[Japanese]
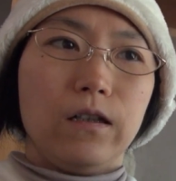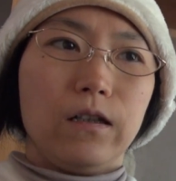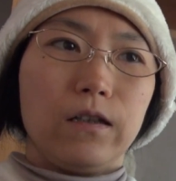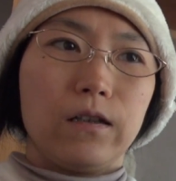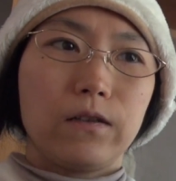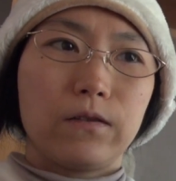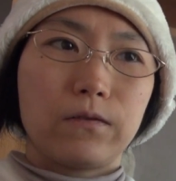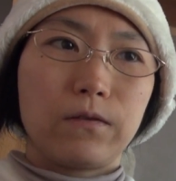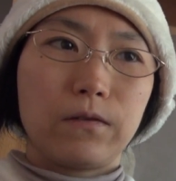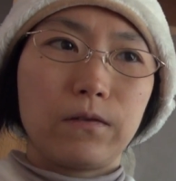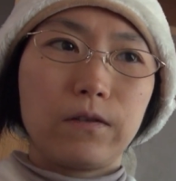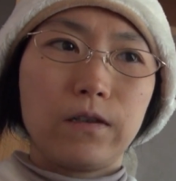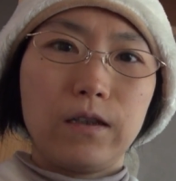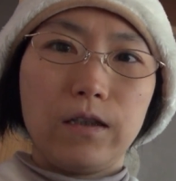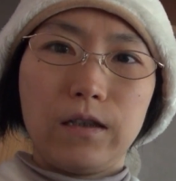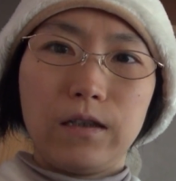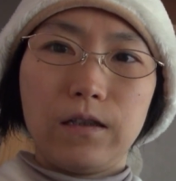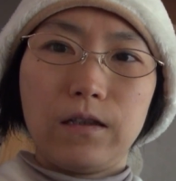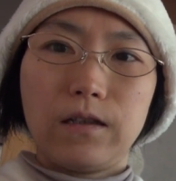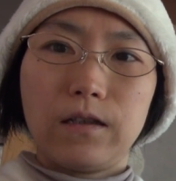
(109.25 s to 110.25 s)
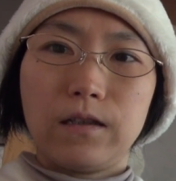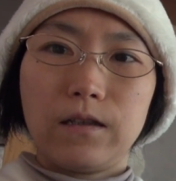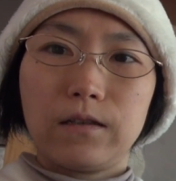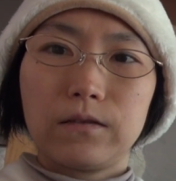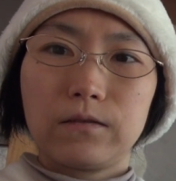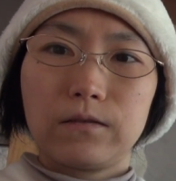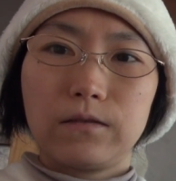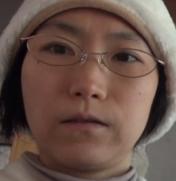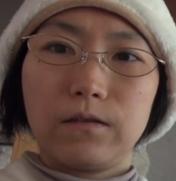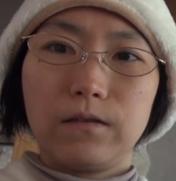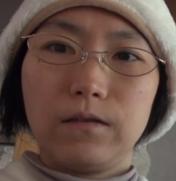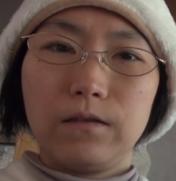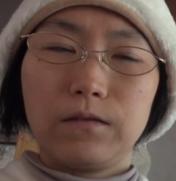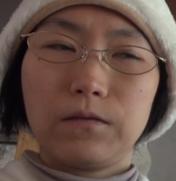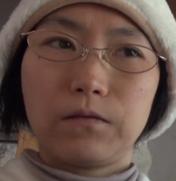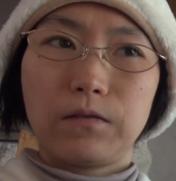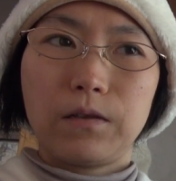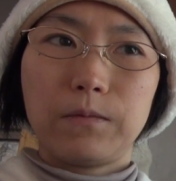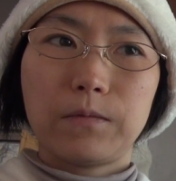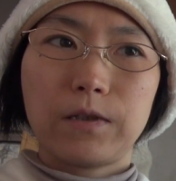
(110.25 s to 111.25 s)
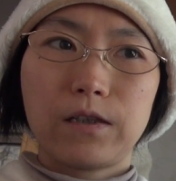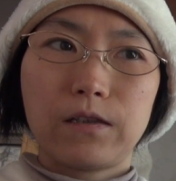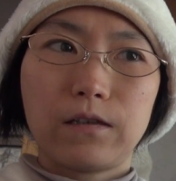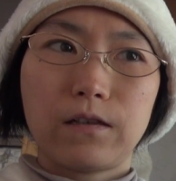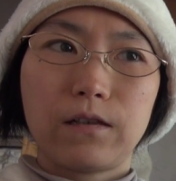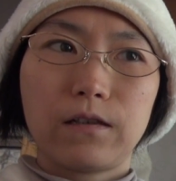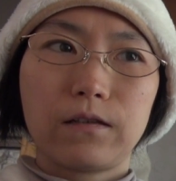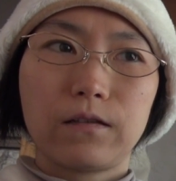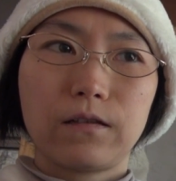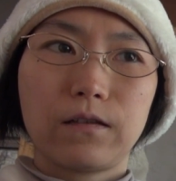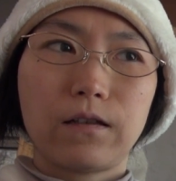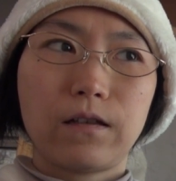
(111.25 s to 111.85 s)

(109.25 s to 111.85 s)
飛行機が通りました。